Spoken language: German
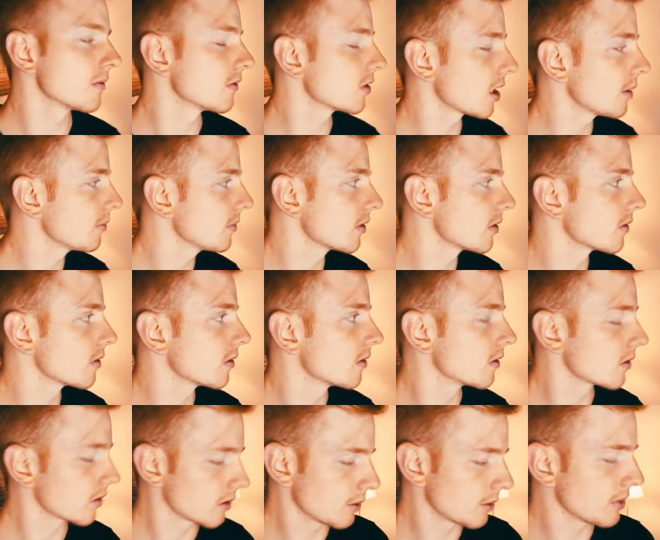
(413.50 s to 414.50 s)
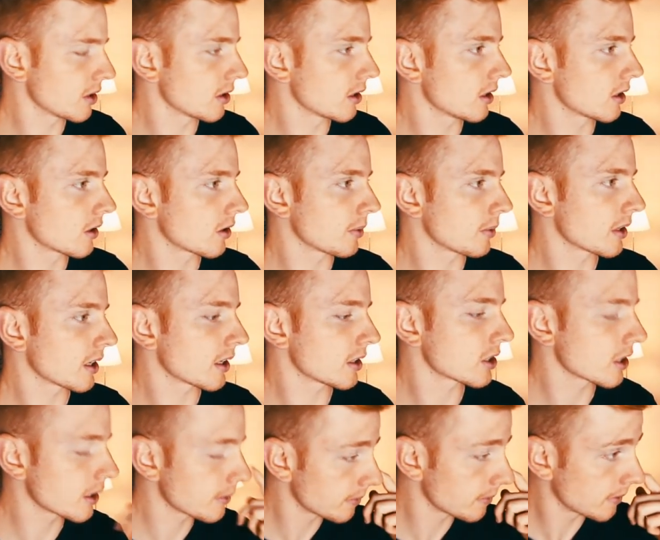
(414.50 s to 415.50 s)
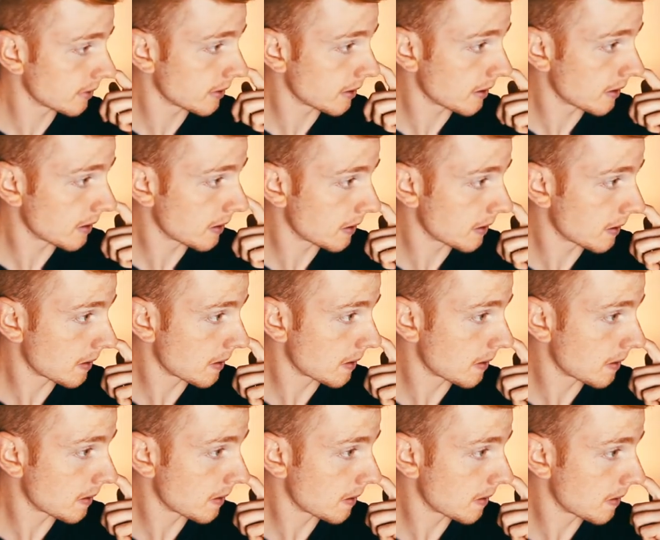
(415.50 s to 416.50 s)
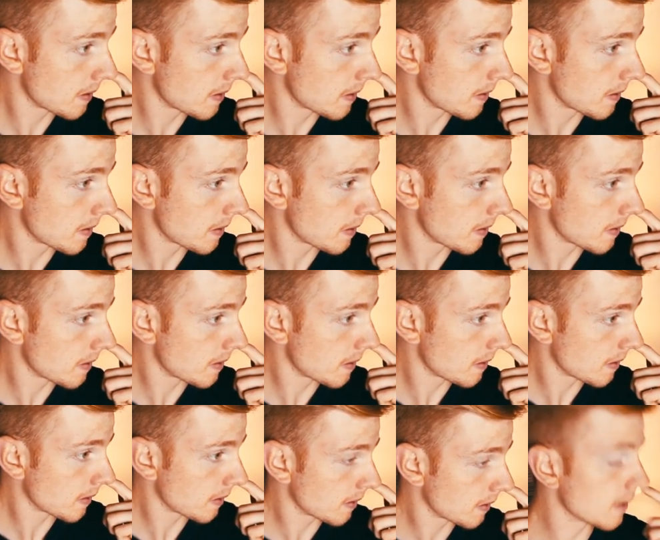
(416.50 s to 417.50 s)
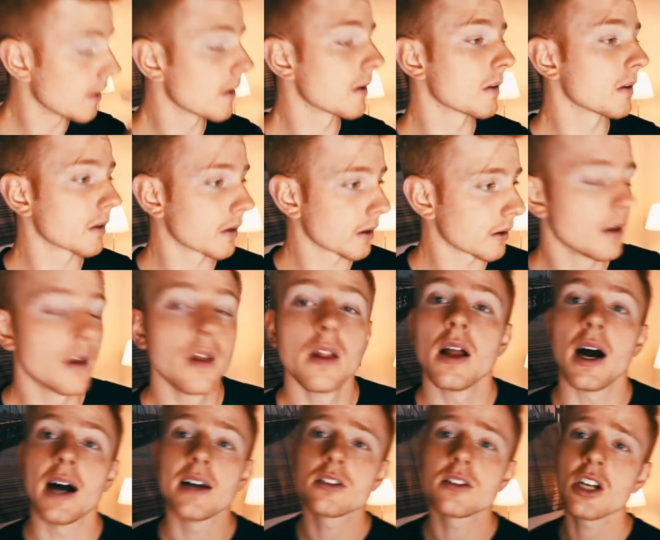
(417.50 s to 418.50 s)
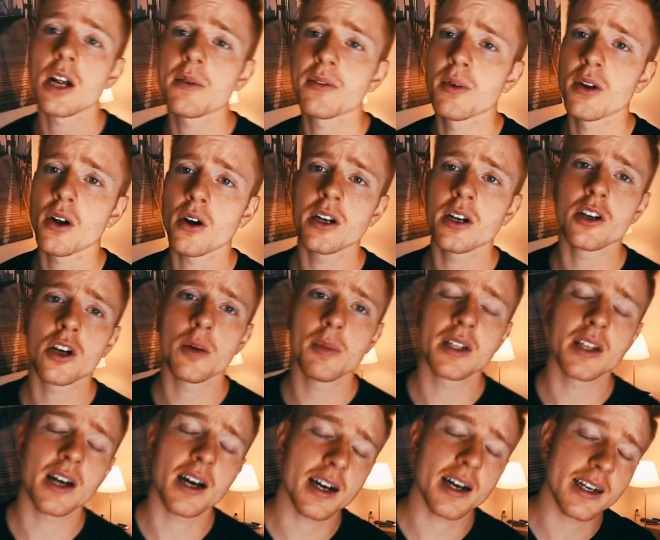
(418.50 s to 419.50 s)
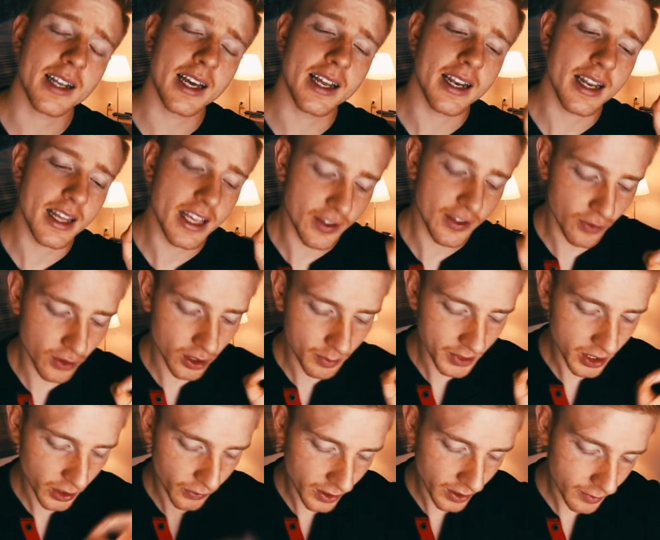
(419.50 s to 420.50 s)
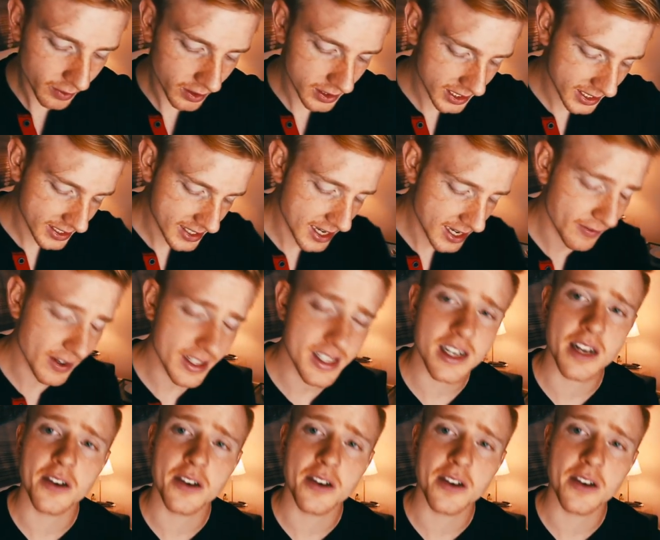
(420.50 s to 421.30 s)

Schreibt mir, sollen die mir in die Kommentare schreiben? Ja, sollst du. Musst du machen. Ah, okay. Also schreibt es mir doch in die Kommentare, denn ich würde mich auf jeden Fall interessieren, was ihr